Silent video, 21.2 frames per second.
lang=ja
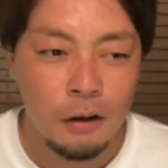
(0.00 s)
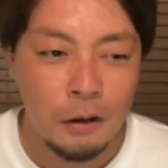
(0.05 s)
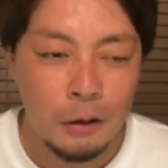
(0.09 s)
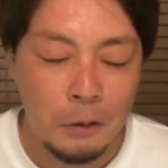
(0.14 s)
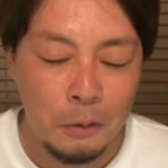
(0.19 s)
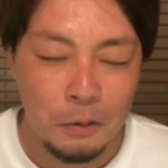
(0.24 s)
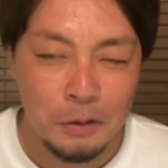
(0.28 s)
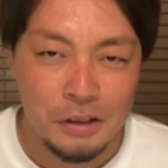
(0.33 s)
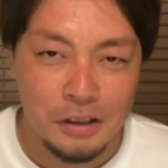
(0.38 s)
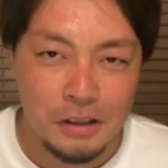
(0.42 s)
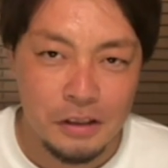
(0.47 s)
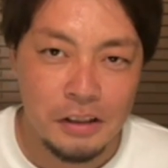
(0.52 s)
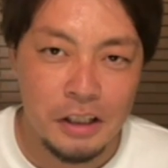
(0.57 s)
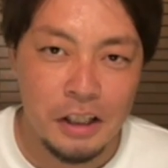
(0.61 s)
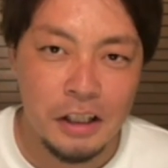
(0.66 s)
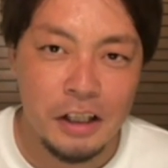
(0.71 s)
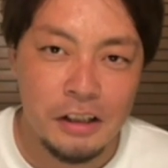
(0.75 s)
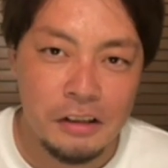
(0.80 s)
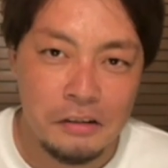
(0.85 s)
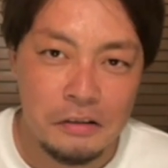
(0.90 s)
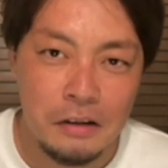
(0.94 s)
個人
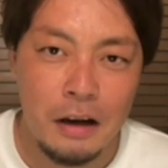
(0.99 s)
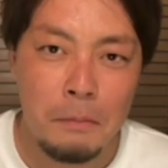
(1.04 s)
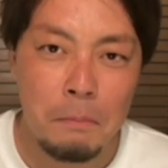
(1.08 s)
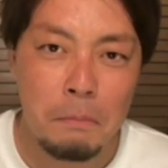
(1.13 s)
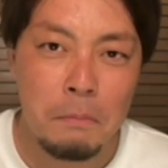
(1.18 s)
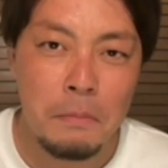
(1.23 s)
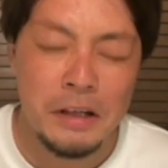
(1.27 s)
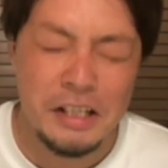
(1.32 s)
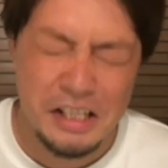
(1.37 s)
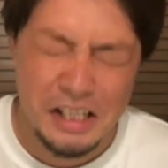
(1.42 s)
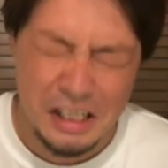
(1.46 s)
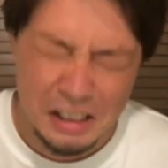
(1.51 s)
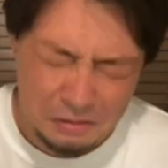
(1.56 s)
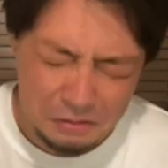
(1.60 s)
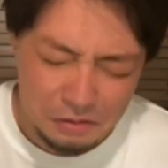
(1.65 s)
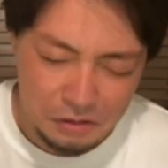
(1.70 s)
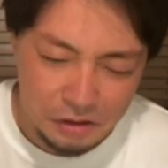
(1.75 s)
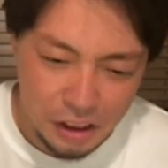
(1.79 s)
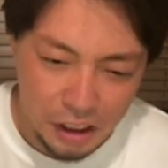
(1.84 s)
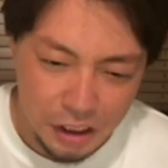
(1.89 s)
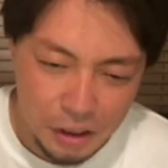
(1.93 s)
的にはめちゃ
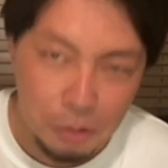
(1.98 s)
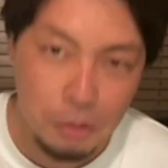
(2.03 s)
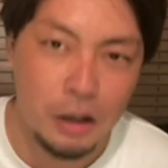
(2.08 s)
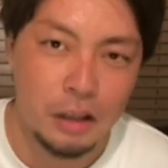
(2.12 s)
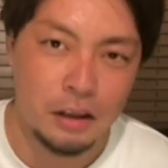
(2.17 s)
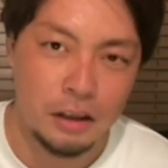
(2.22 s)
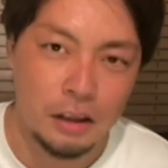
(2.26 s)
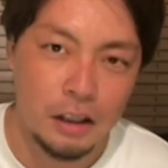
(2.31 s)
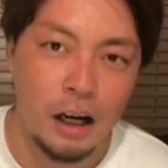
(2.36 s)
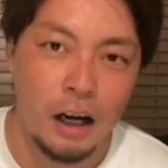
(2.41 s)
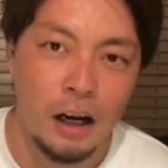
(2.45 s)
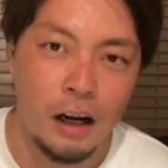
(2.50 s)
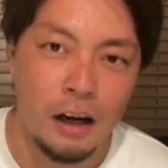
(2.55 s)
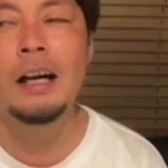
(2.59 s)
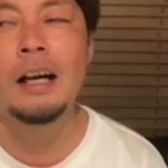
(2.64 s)
くちゃ良かった。